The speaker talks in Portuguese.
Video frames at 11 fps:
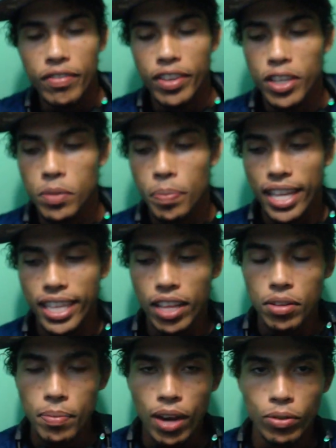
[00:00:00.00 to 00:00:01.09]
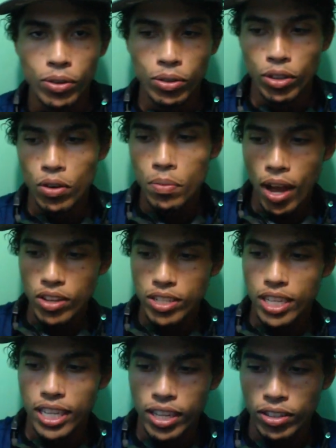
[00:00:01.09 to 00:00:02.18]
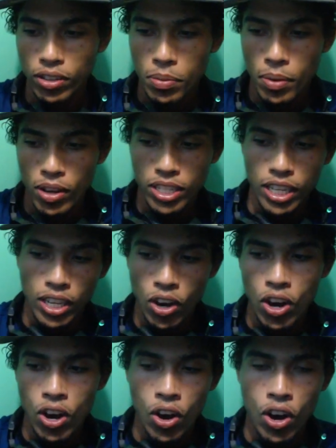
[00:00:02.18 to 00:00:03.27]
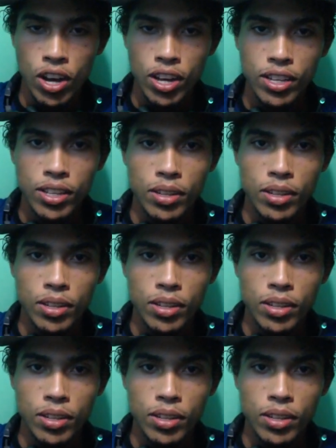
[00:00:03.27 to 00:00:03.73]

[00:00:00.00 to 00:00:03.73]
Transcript: Fica esperto aí no bagulho. Eu tenho um mouse aqui, eu tenho um mouse aqui, ó, ó.